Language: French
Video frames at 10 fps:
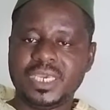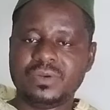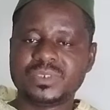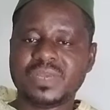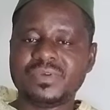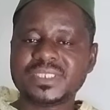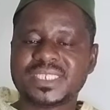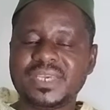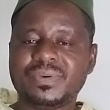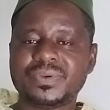Et nous avons
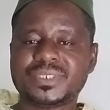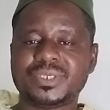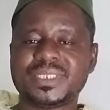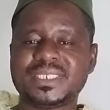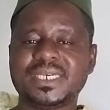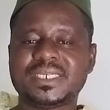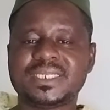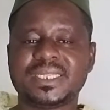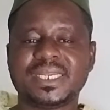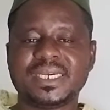dit que ce zikr,
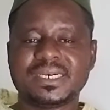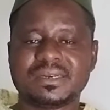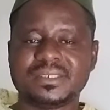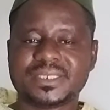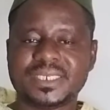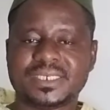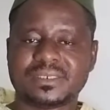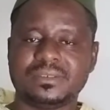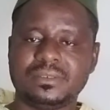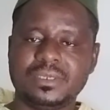c'est un grand zikr.